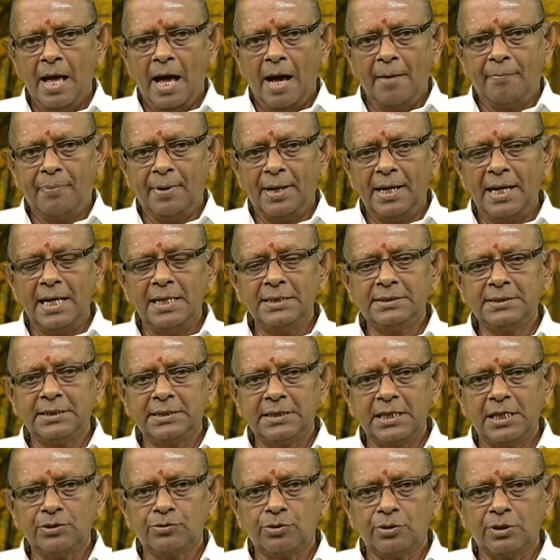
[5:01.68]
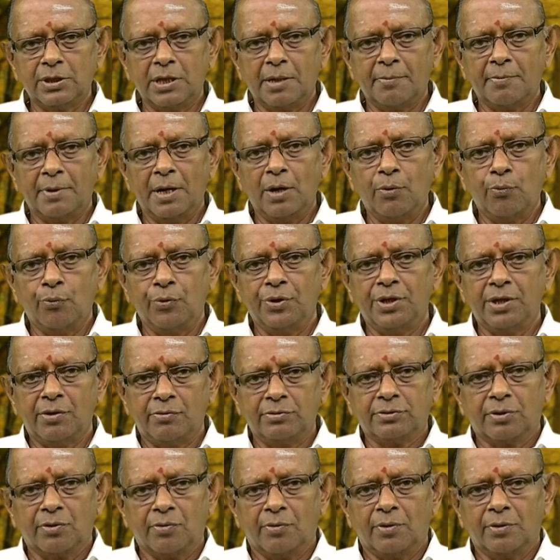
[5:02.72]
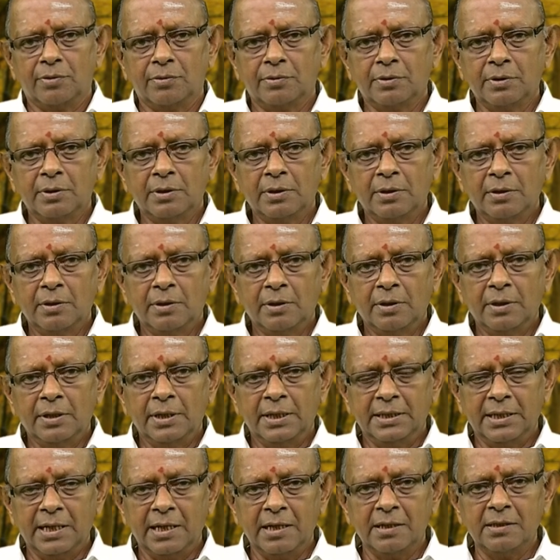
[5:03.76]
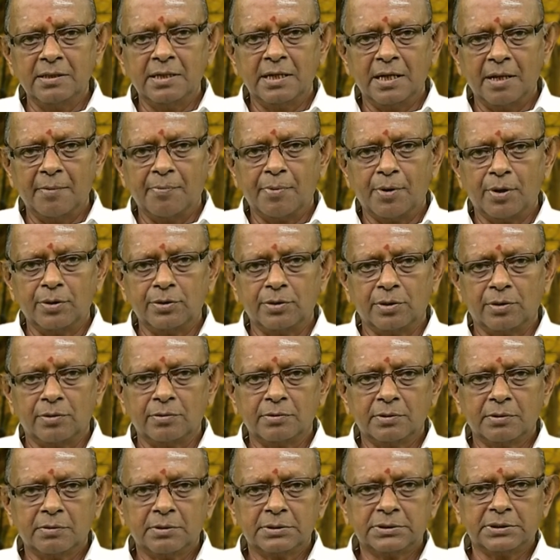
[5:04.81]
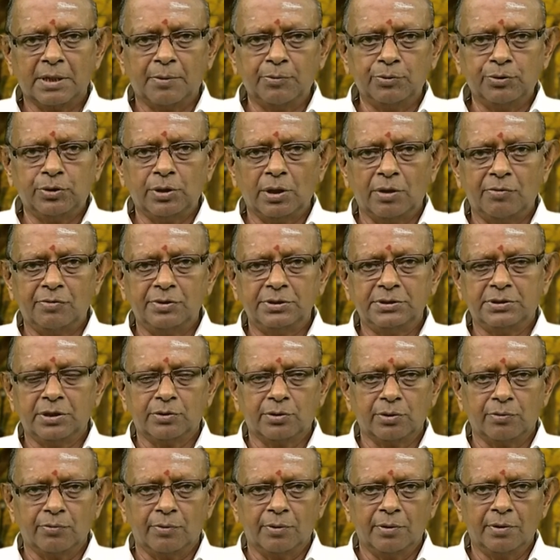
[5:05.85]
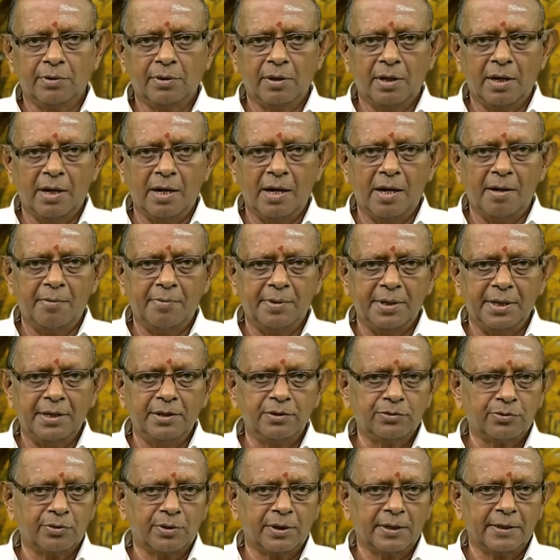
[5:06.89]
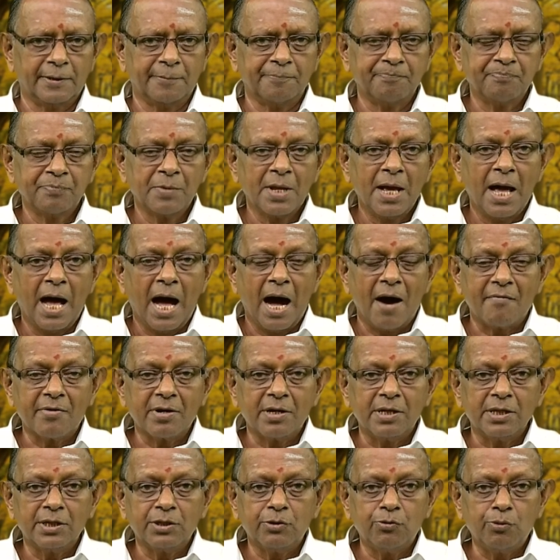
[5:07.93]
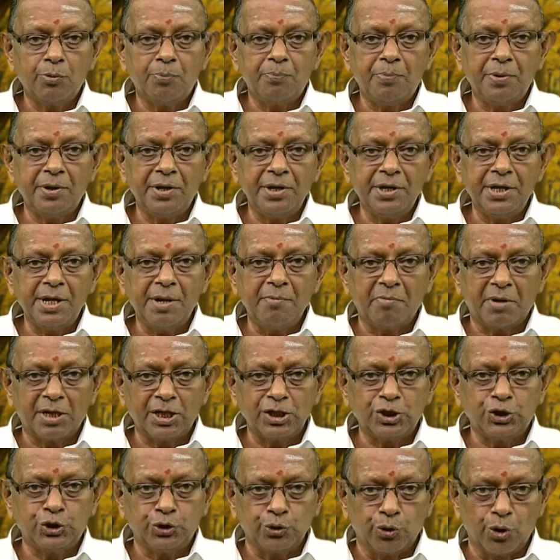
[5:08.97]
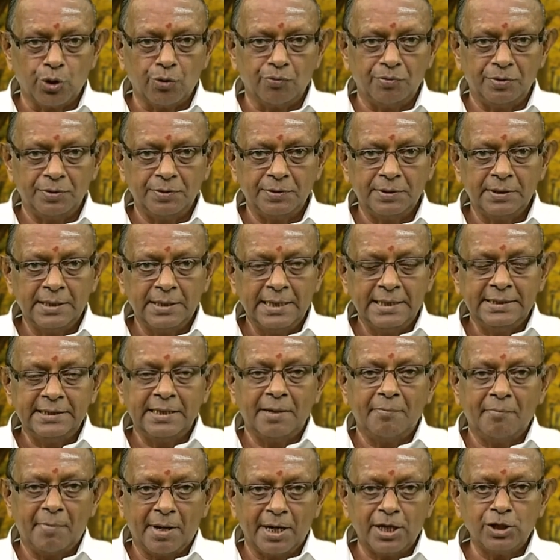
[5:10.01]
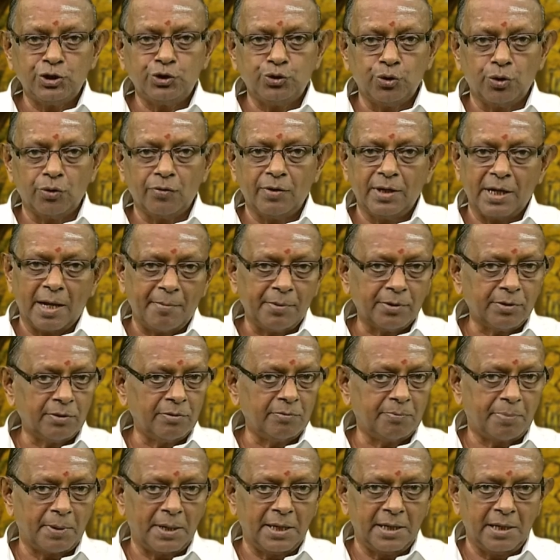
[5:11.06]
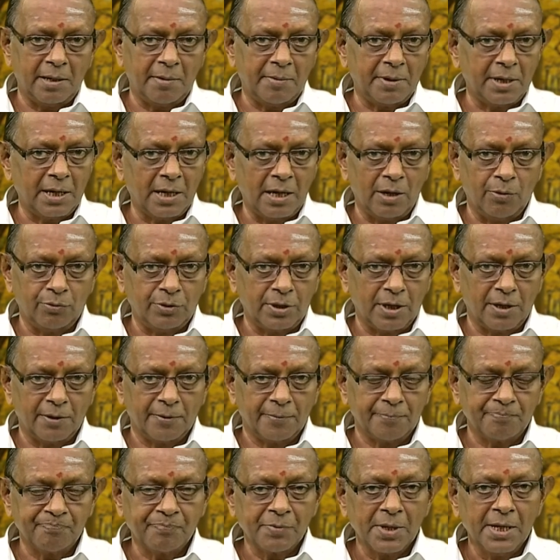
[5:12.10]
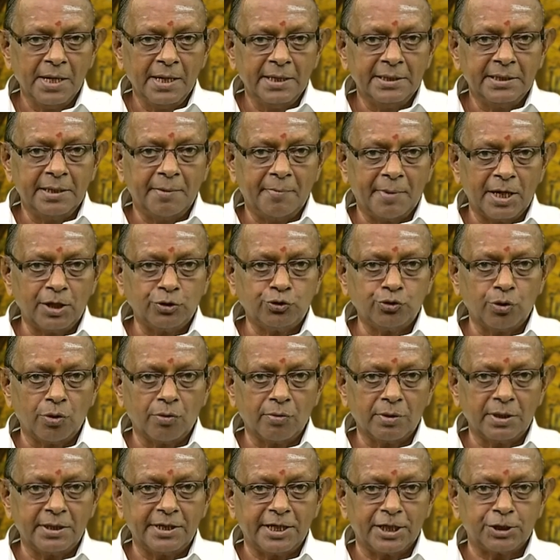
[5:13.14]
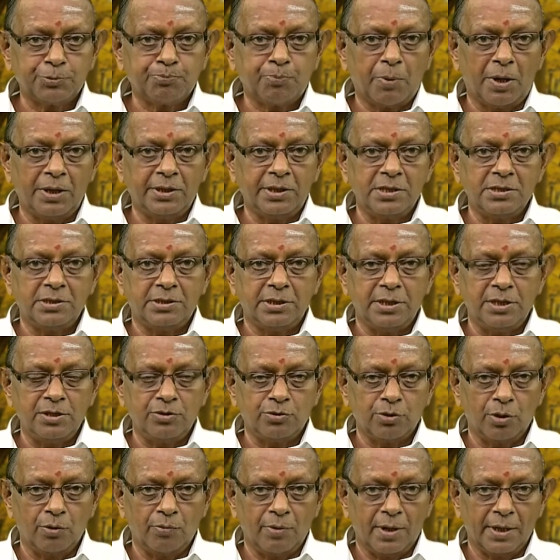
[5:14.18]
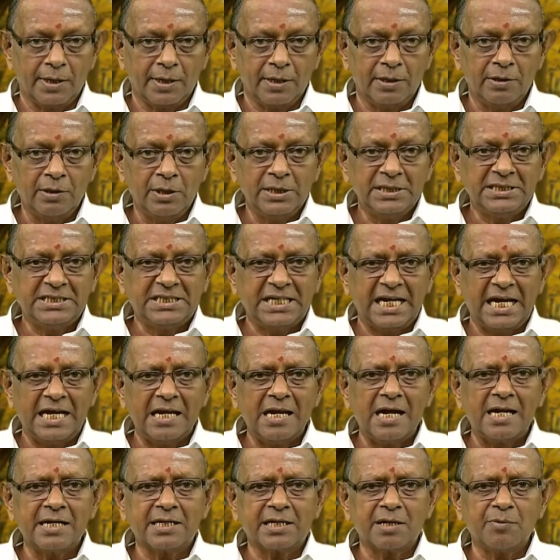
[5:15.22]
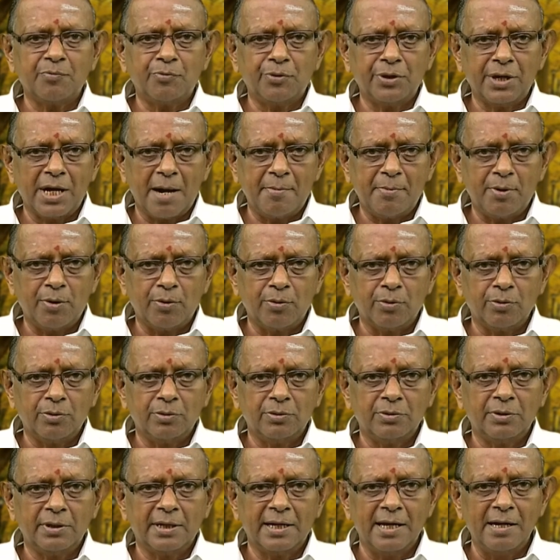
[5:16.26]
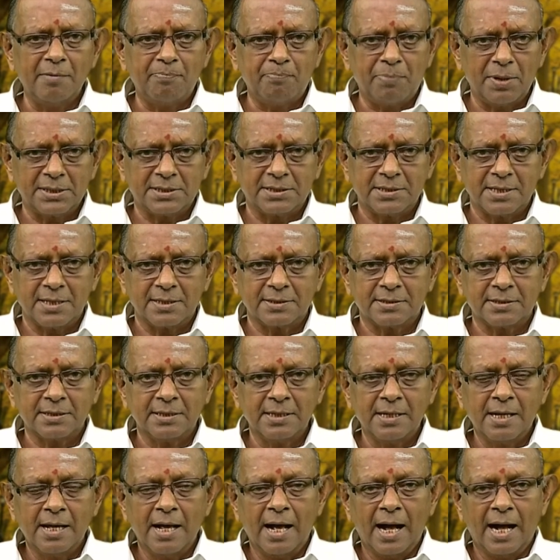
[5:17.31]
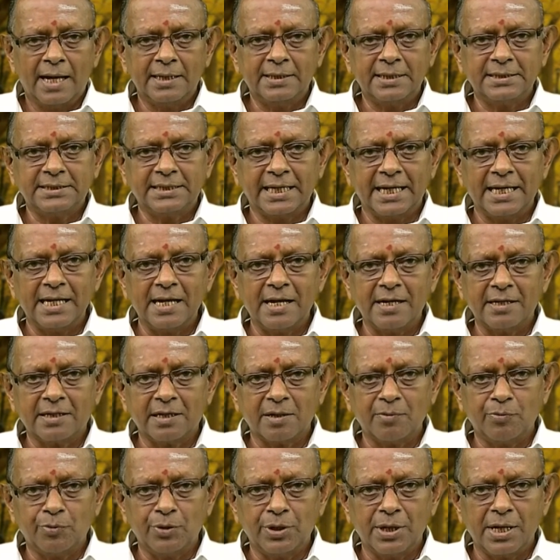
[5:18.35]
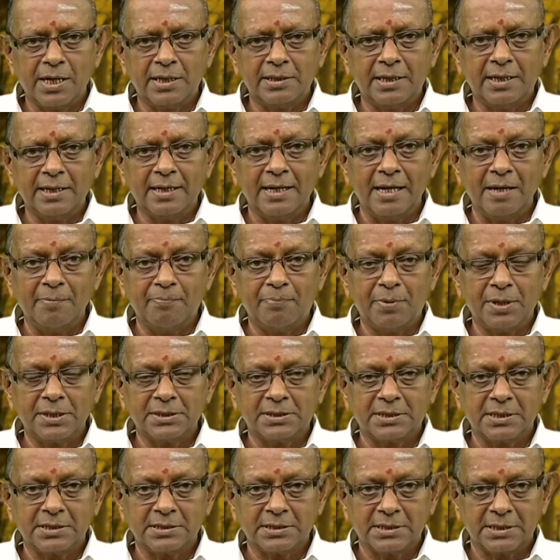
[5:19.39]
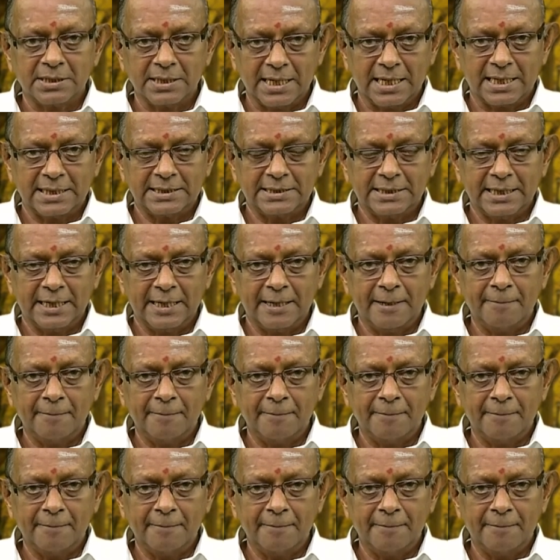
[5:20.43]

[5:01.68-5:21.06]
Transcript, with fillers: அப்போ எல்லாம் சேர்ந்து என்ன சொல்கிறது நம்மலாம் உயிரை விட்டுடுவோம் இது இருந்து என்ன பிரயோஜனம் சமுதிரவன் செத்துருவோம் அப்படின்னு சொல்கிறாங்க அவர்களுக்கு ஒரு பெரிய மனச்சோர்வு இந்த மனச்சோர்வு நமக்கும் பல நிலையில் உண்டாகும் இந்த மனச்சோர்வுக்கு டெஸ்பாண்டன்சின்னு சொல்லுவாங்க செயலாற்ற முடியாமல் ஒரு ஹெல்ப்லெஸ்னஸ் அந்த செயலாற்ற முடியாத ஹெல்ப்லெஸ்னஸ் இருக்கிறச்ச